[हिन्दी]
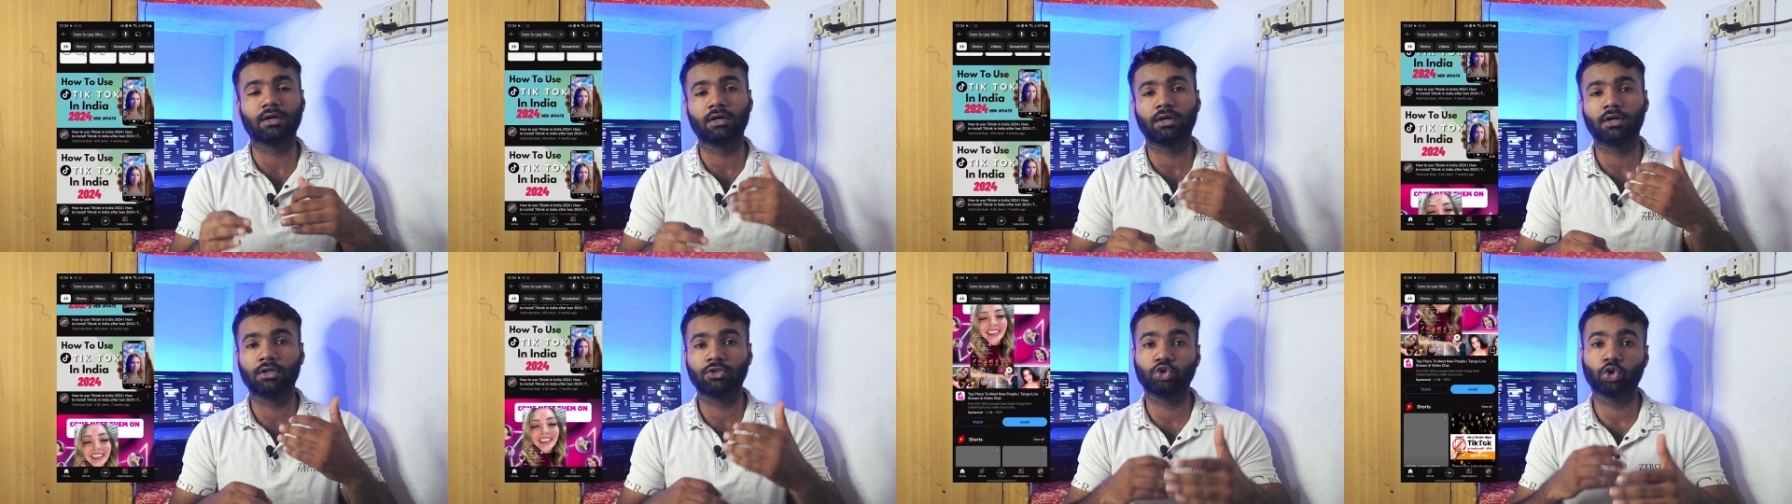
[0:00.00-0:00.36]

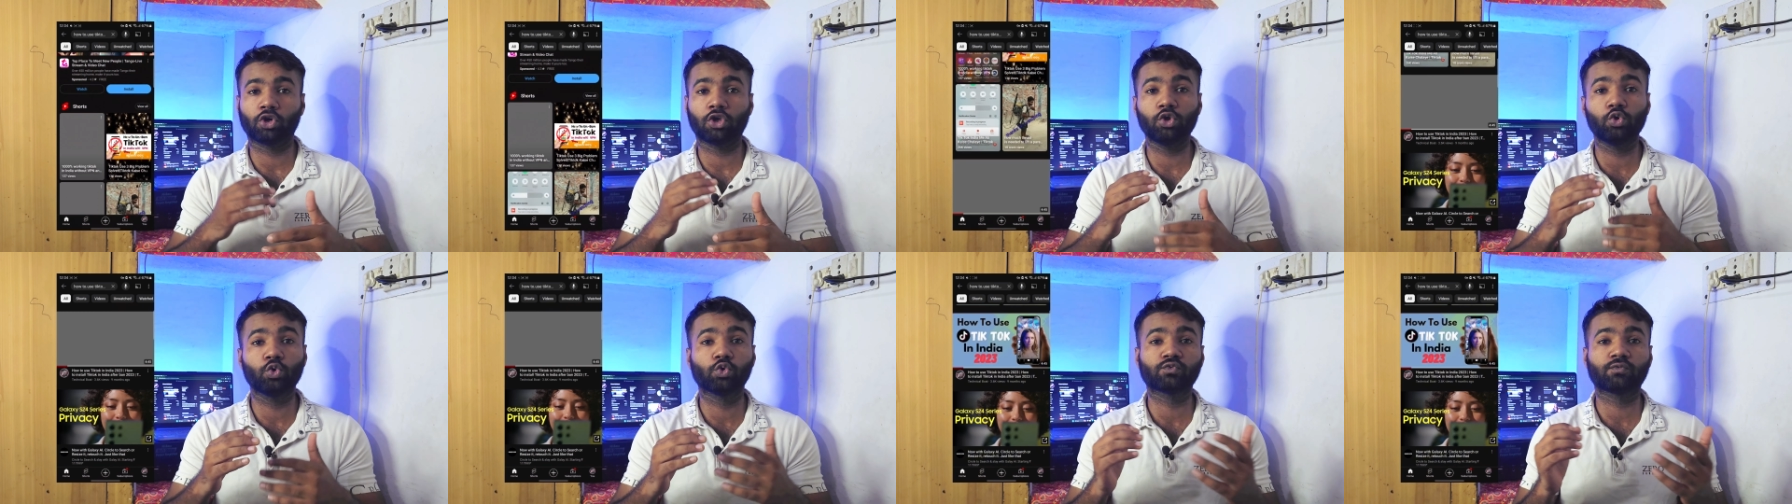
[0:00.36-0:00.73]

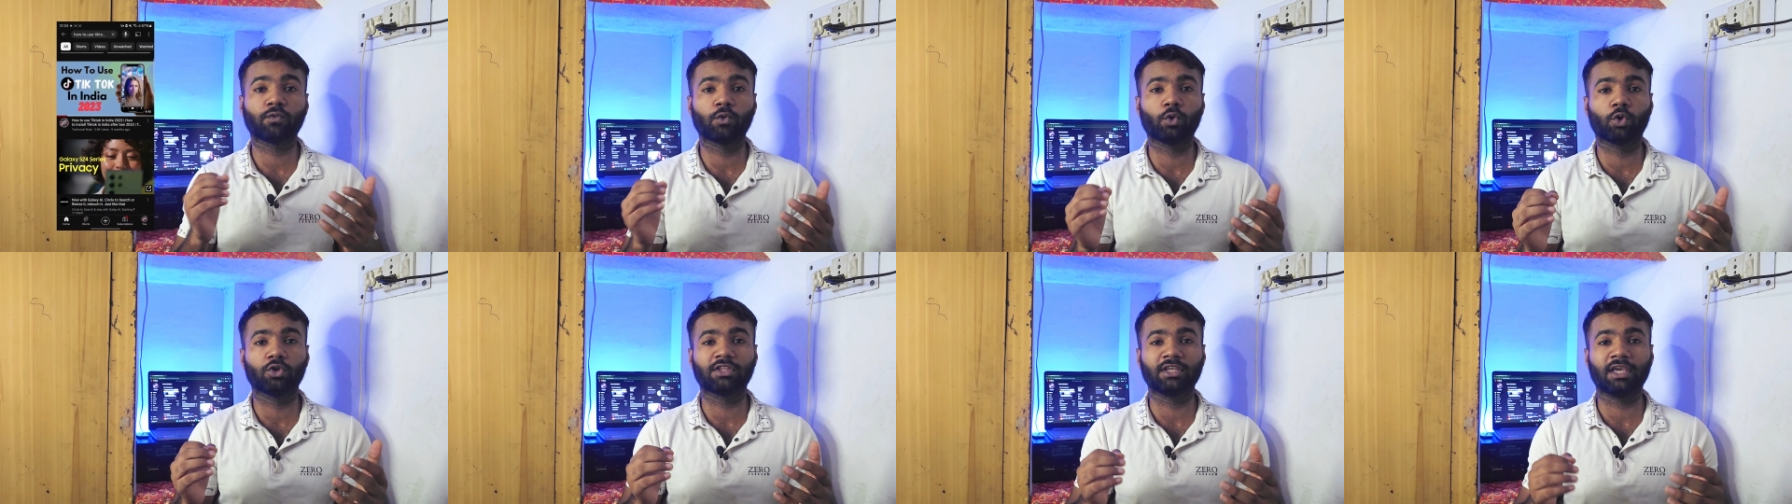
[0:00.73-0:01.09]
जो कि
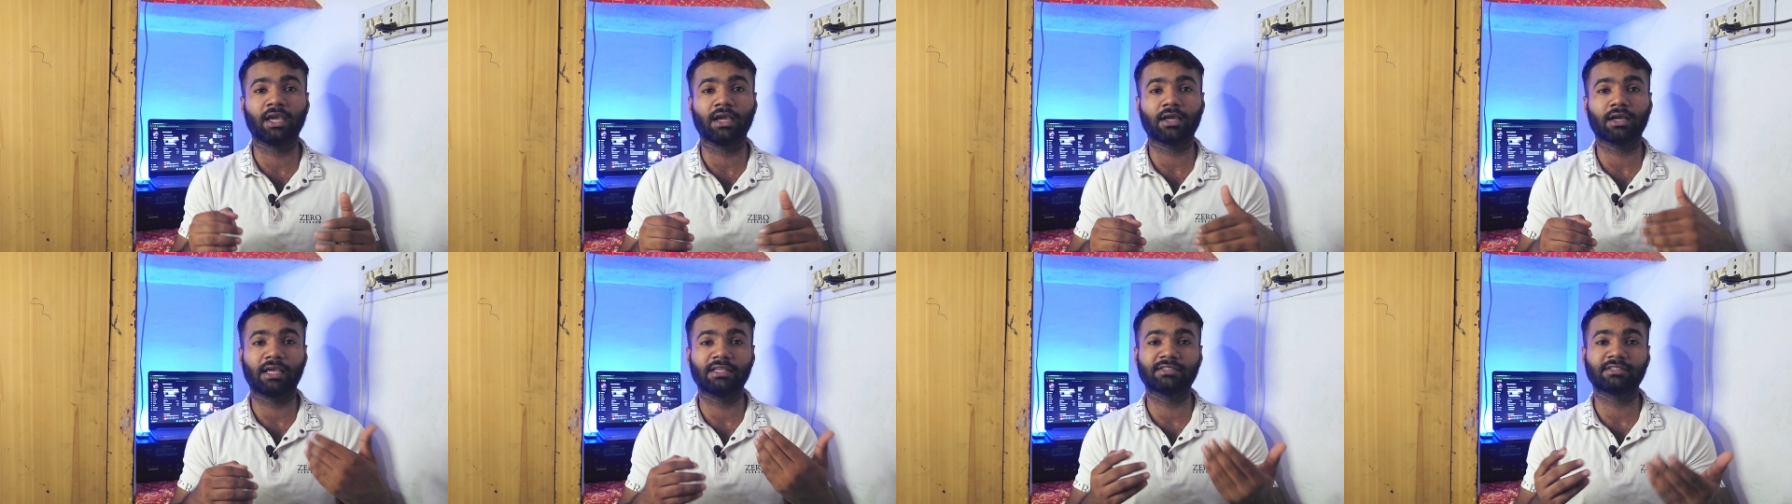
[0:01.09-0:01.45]
यूजफुल
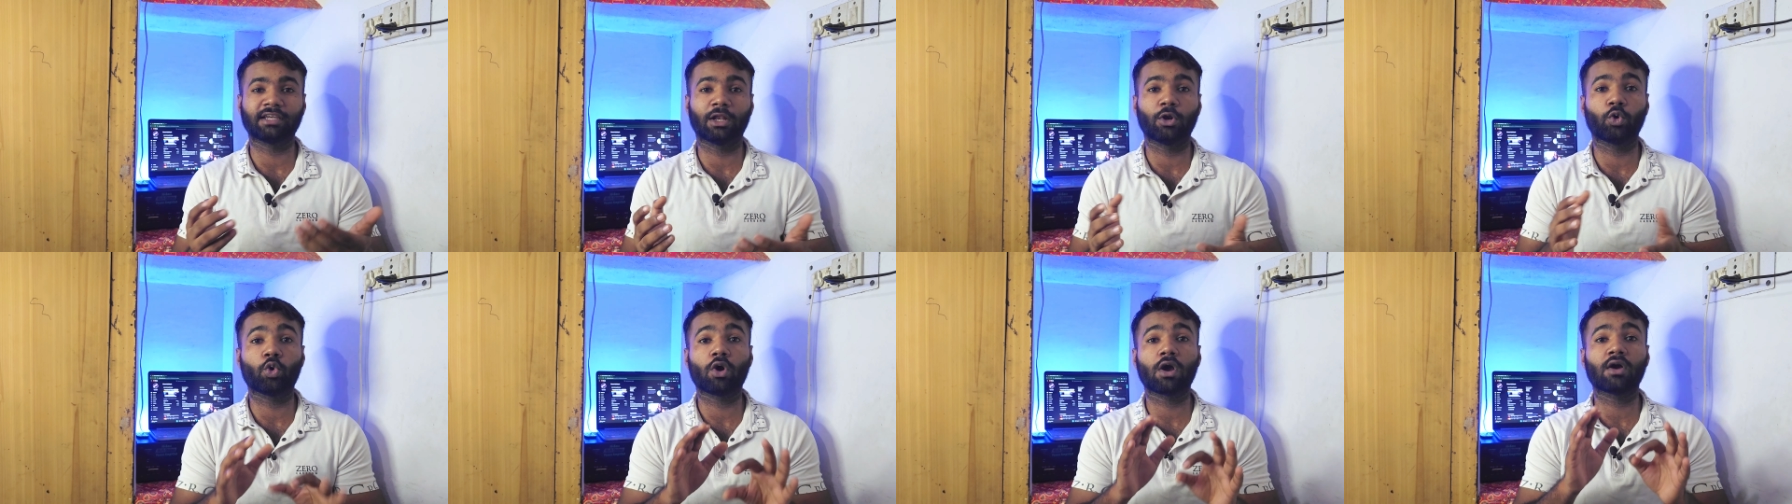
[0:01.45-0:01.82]
होती है कई
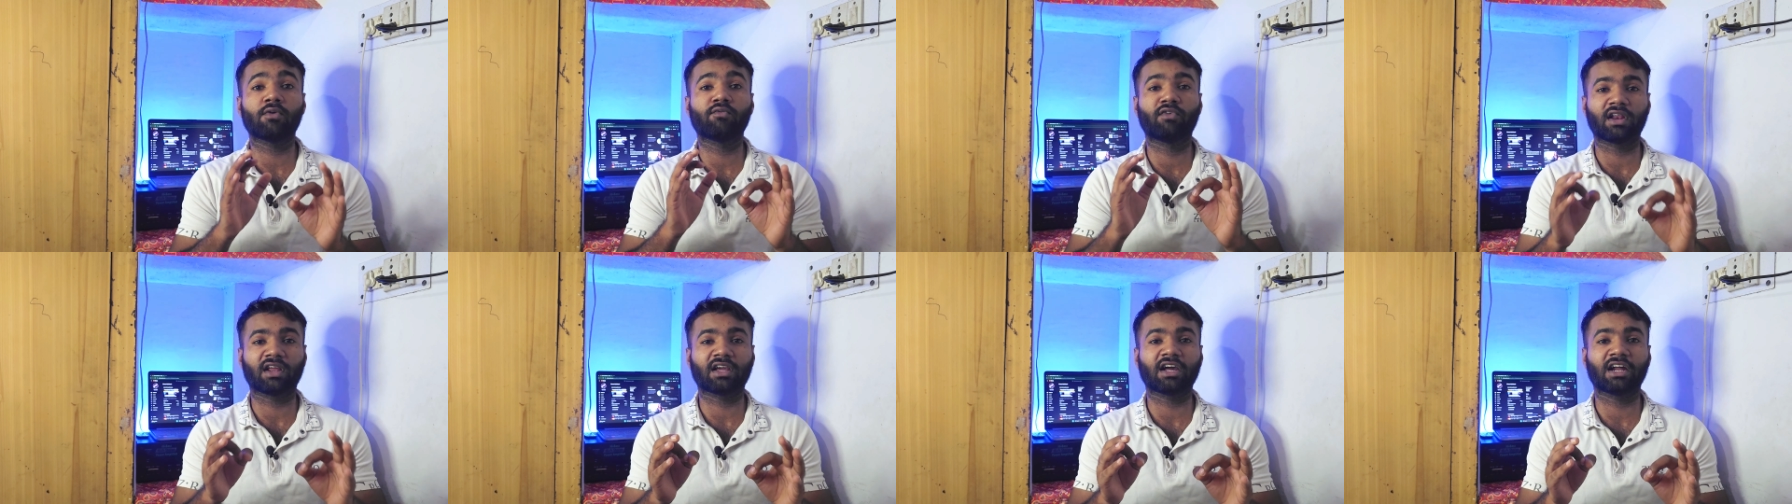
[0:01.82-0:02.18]
सारे लोगों
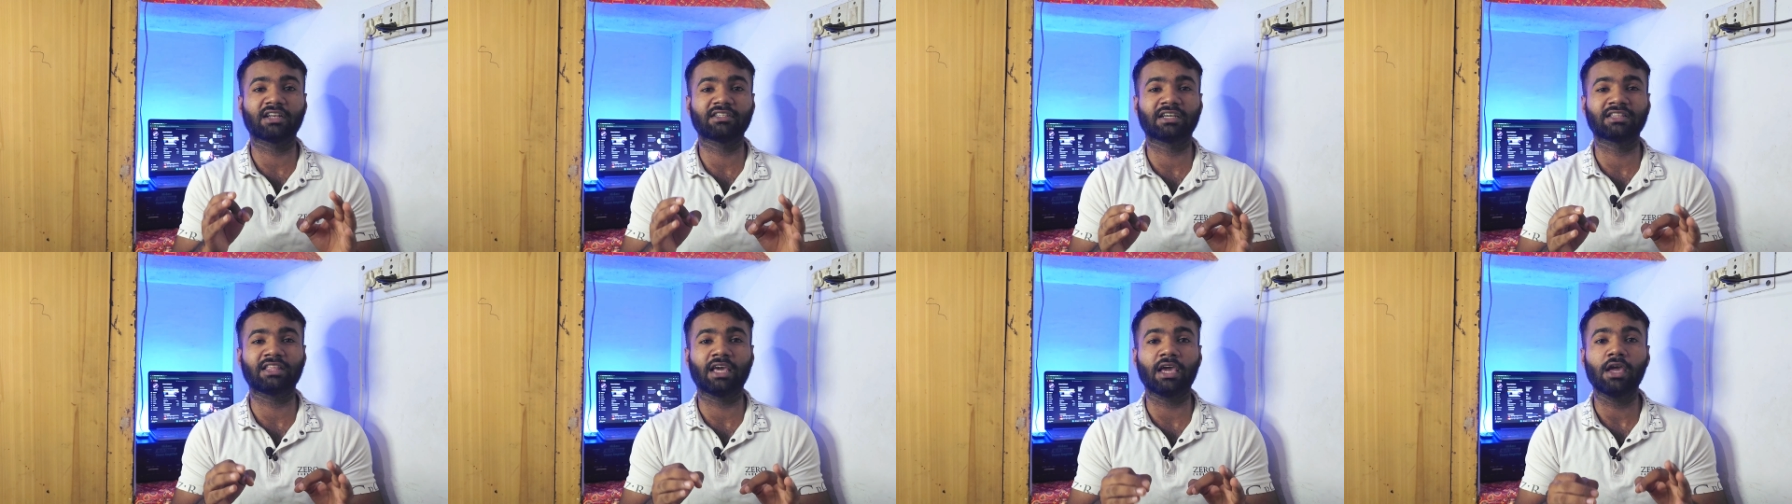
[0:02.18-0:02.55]
का वर्क
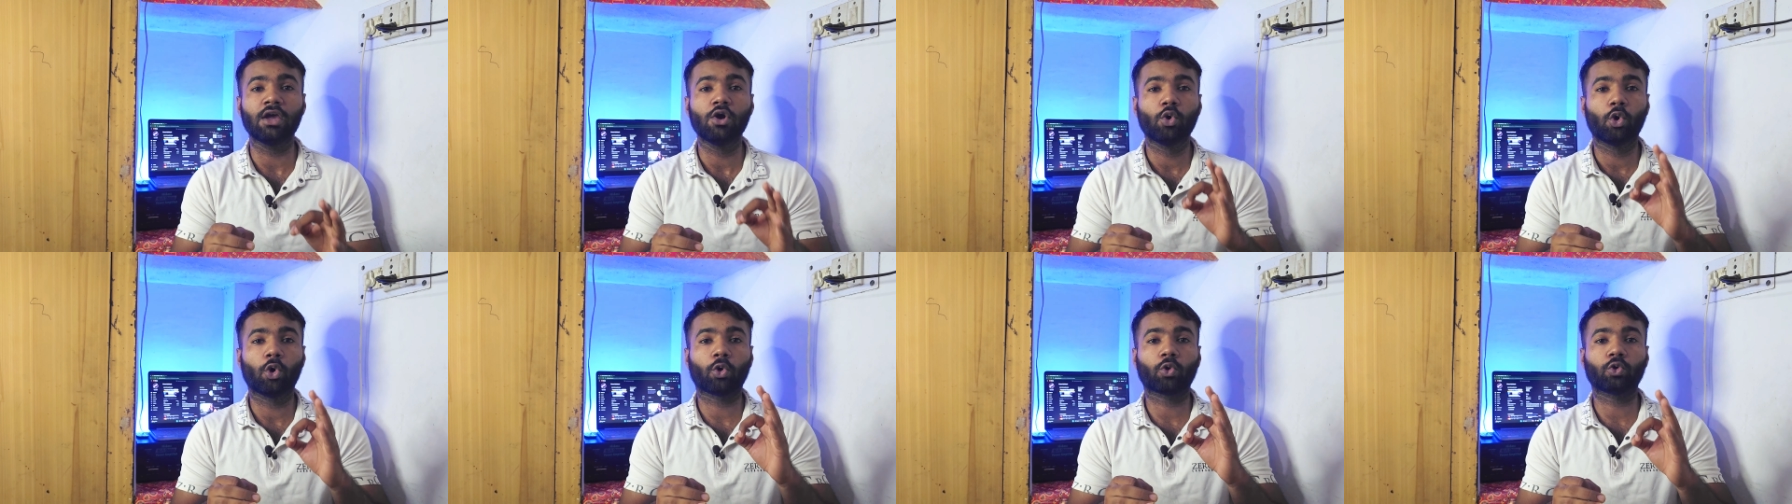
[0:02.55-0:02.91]
कर जाता है